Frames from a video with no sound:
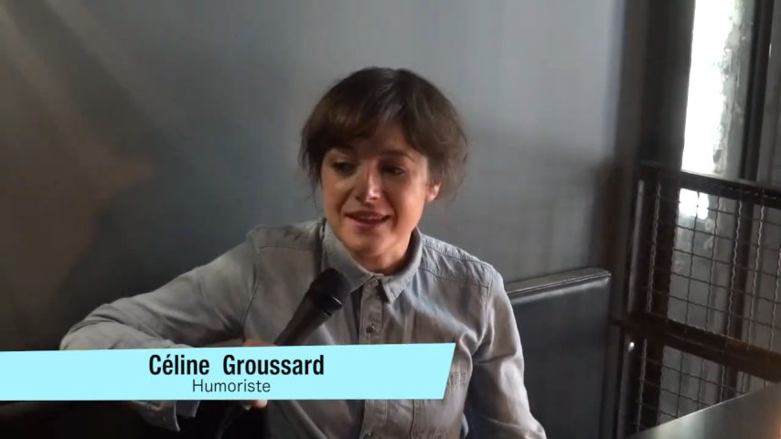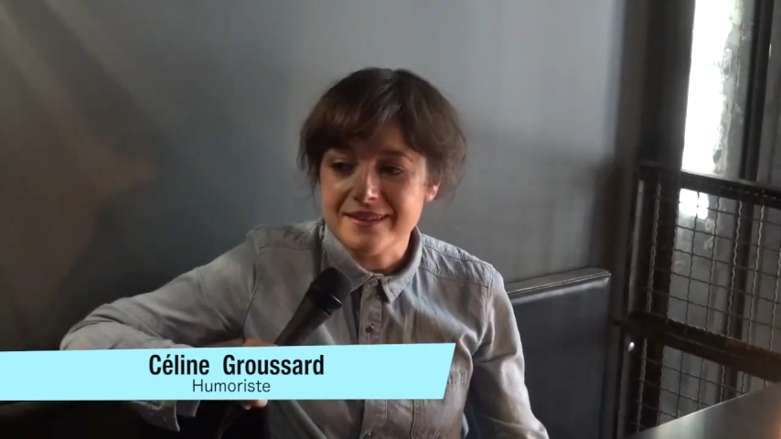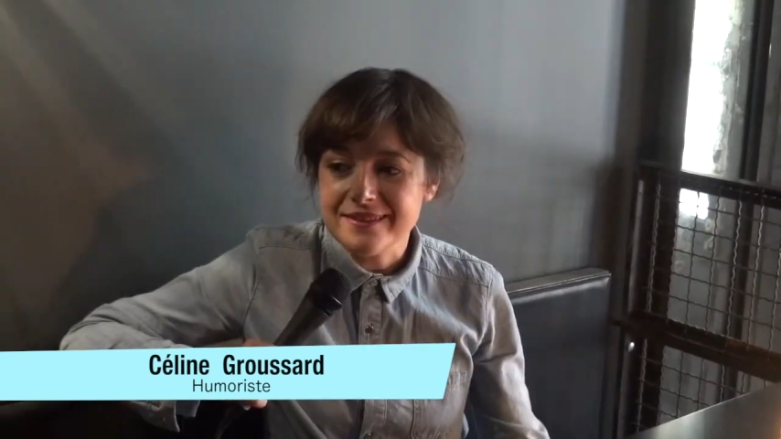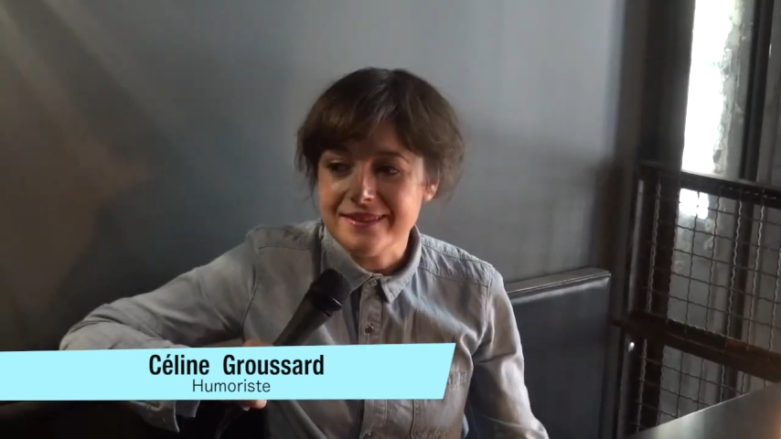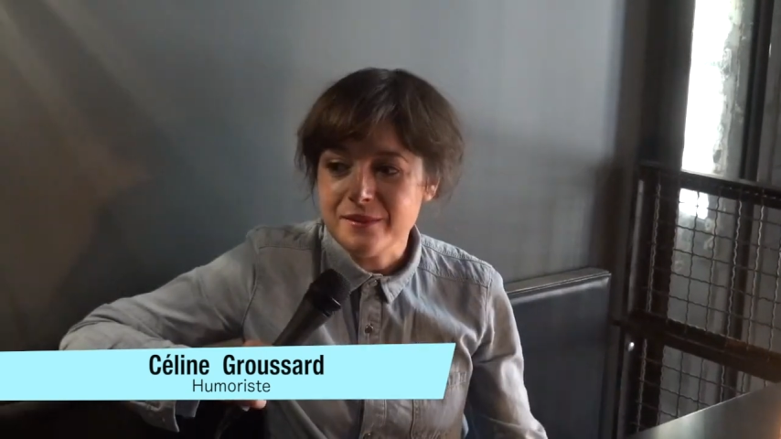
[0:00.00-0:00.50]
Et
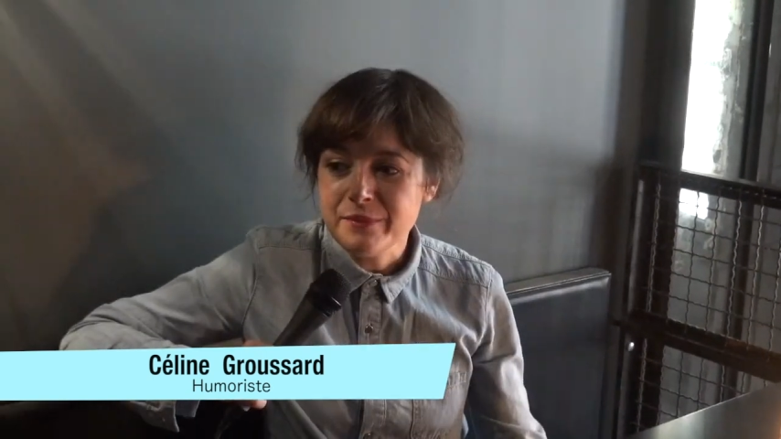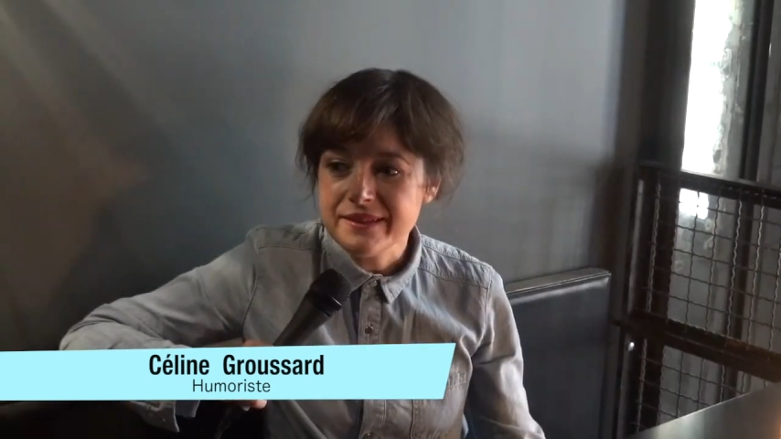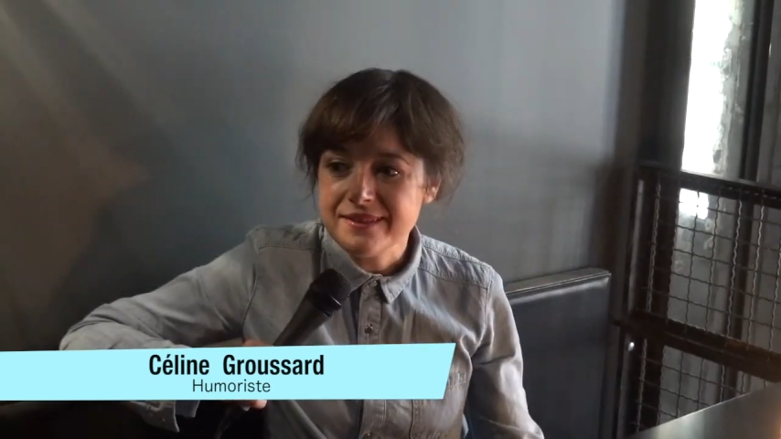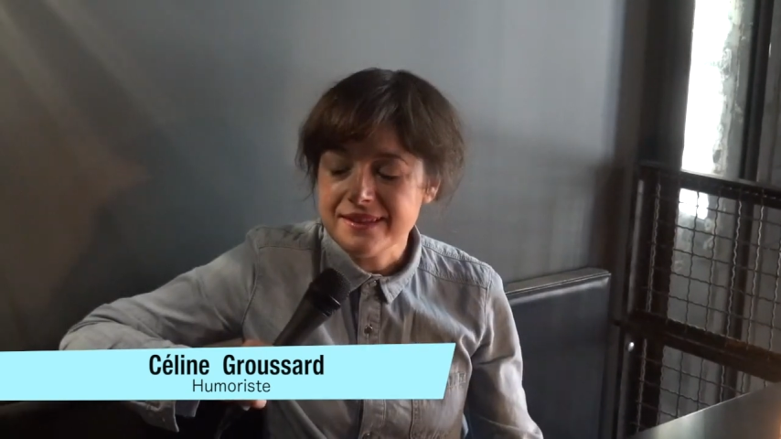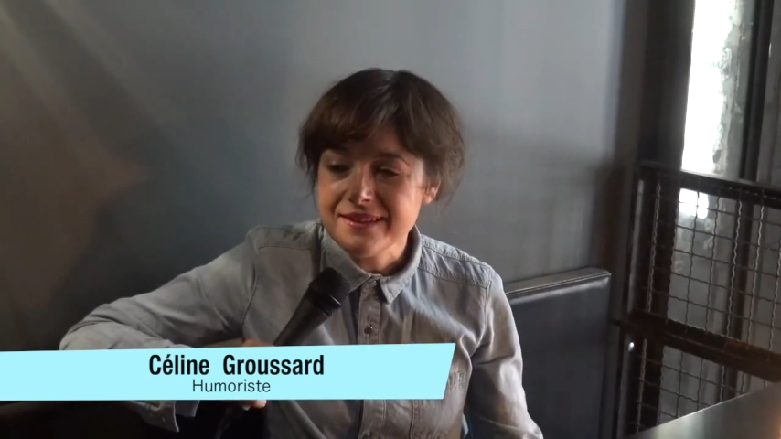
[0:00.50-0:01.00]
ce qui s'est
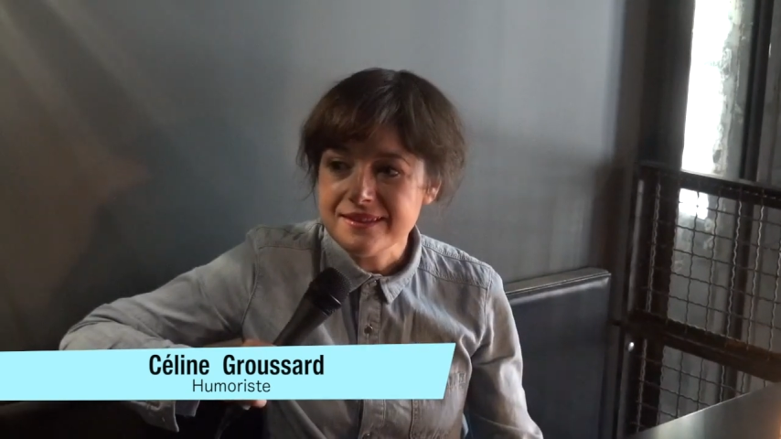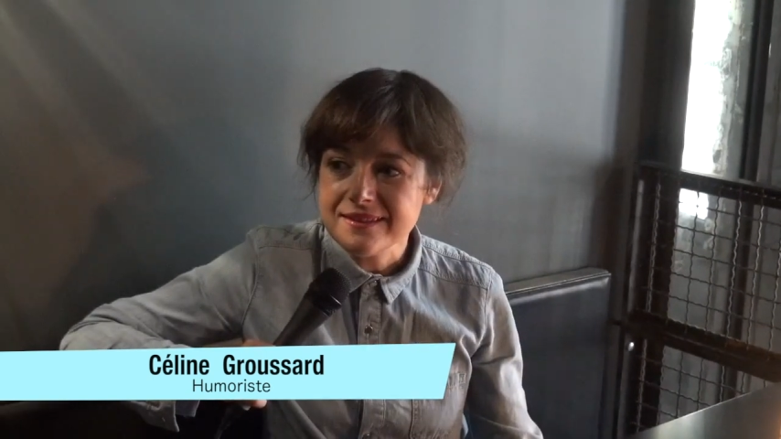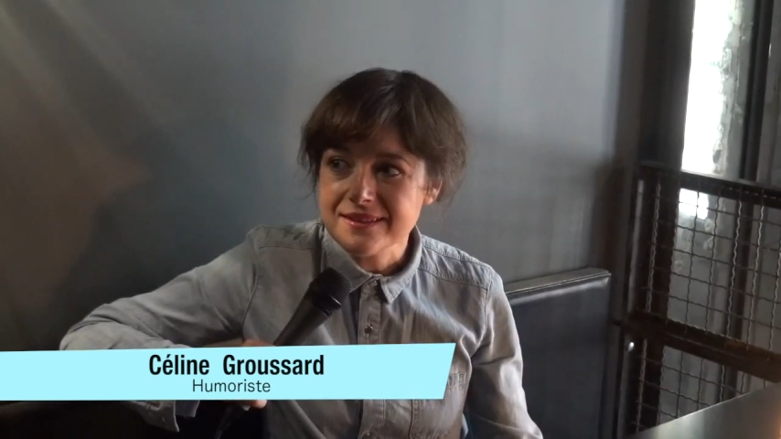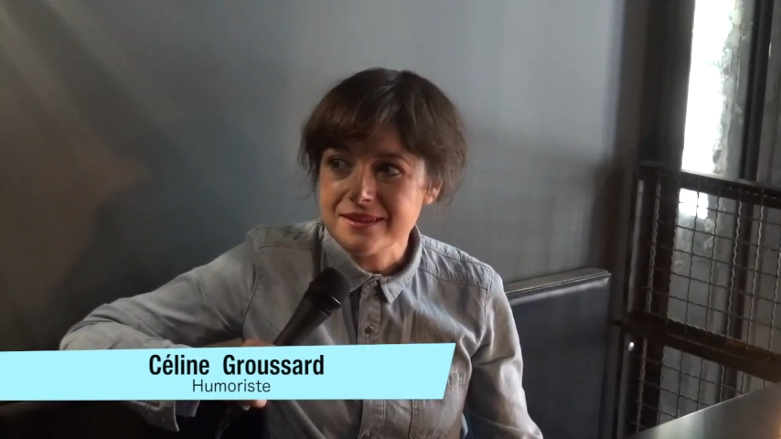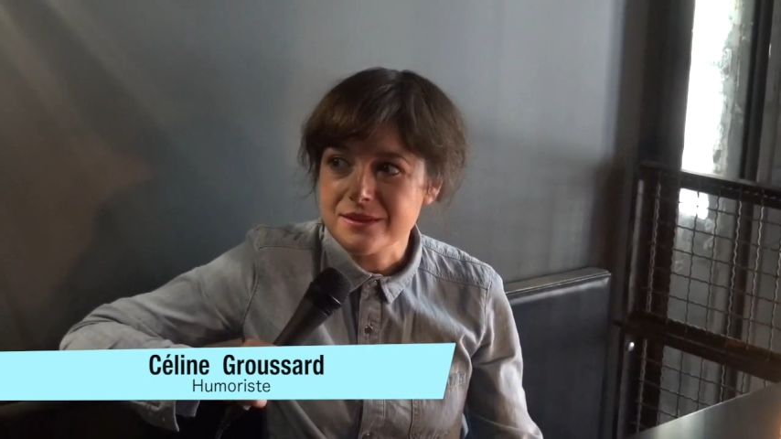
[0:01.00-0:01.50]
passé, c'est